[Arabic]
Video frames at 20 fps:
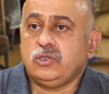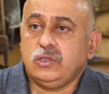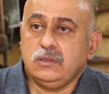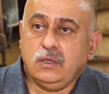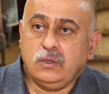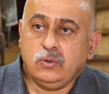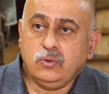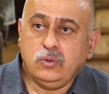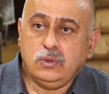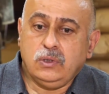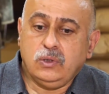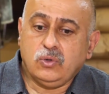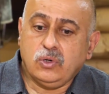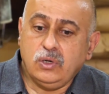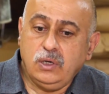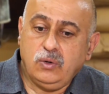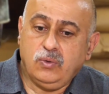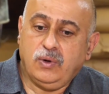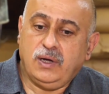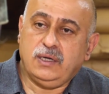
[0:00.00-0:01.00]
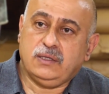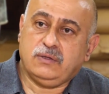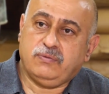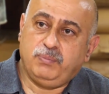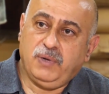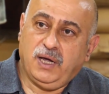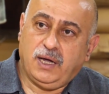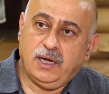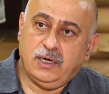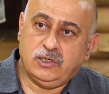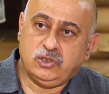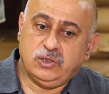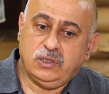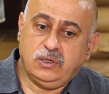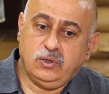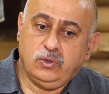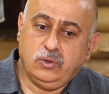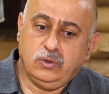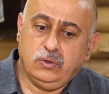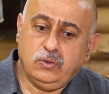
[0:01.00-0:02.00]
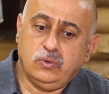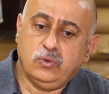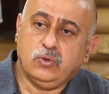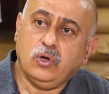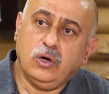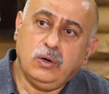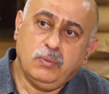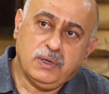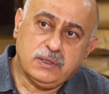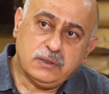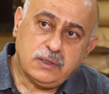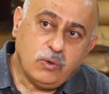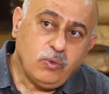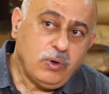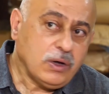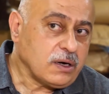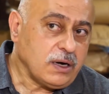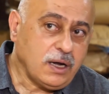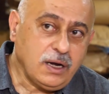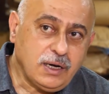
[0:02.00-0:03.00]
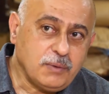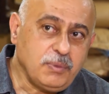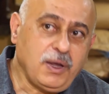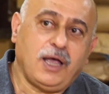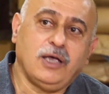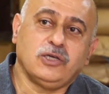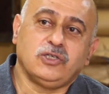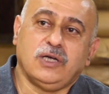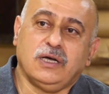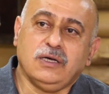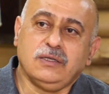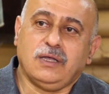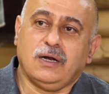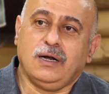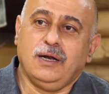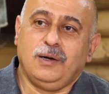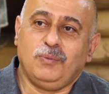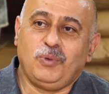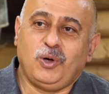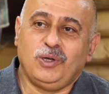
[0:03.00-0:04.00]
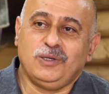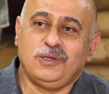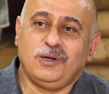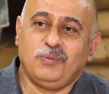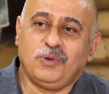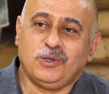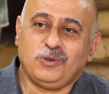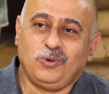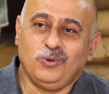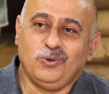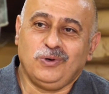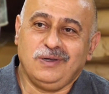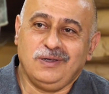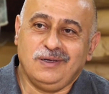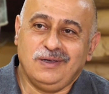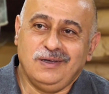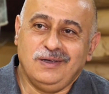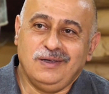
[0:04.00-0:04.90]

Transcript: إشي ضروري كل الوقت بحاجه إله وكل ما تطورنا احنا بحاجه اكثر للمواد المطحونه